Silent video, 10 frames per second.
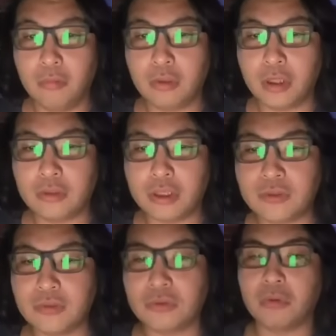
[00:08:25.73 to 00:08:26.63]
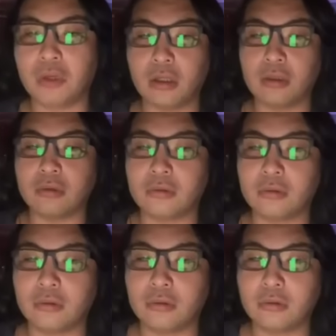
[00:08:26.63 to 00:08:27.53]
俺がディス動画、
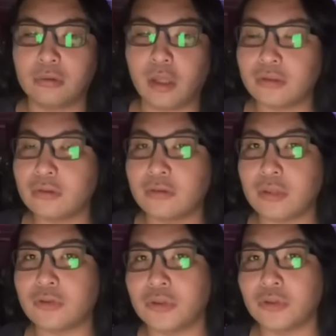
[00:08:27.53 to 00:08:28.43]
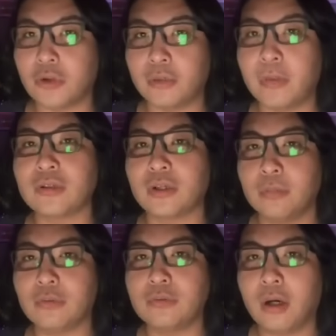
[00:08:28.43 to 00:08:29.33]
誰、出す必要ありますかね、
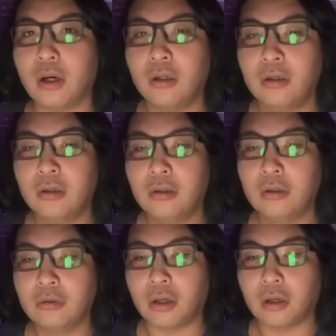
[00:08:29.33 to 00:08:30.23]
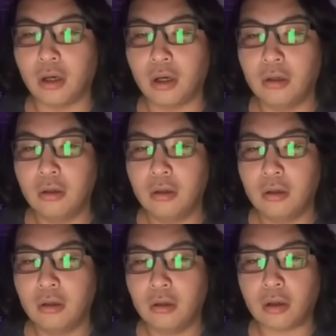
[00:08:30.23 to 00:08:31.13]
僕は。なんか。
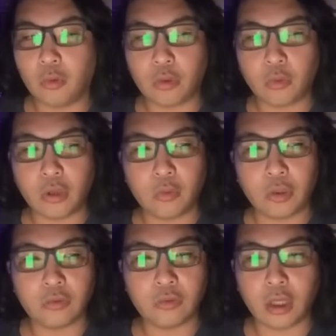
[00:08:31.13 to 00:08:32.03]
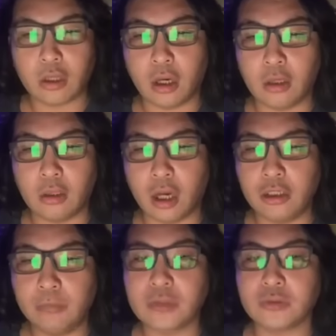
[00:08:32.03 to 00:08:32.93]
なんか俺これこれとなんかあ
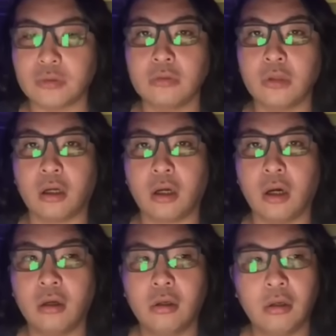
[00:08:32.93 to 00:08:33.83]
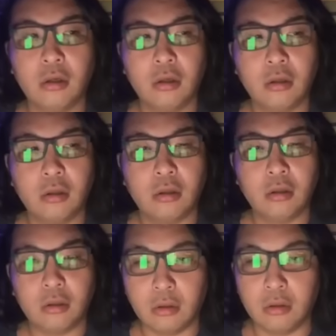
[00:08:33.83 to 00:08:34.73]
りますなんか。
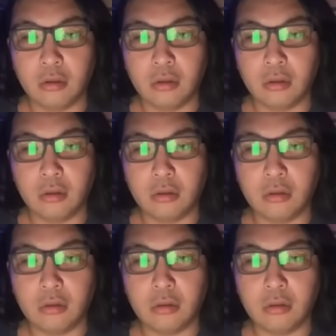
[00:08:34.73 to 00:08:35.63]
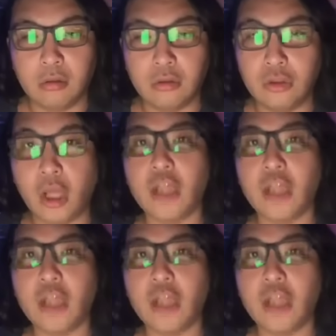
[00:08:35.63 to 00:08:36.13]
うん。